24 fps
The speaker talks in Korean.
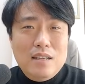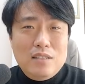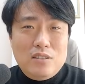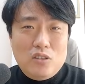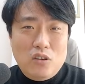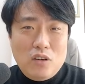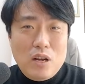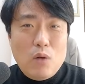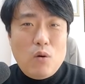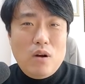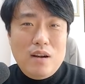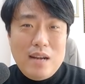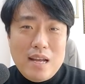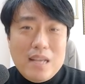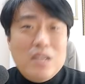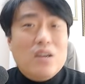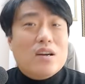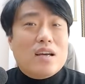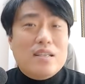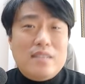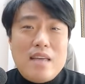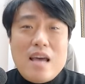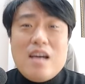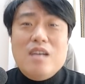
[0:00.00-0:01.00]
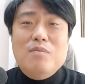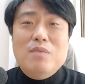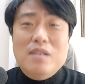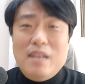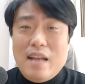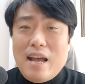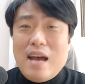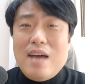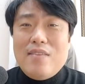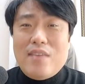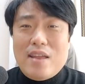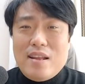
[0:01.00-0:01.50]
너네 원래 이렇게
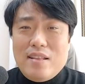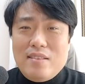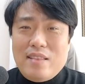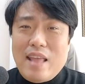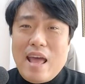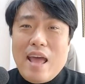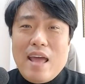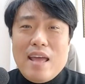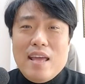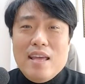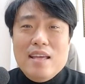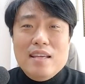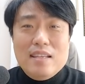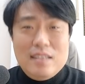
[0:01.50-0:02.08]
세금을 내야 되는데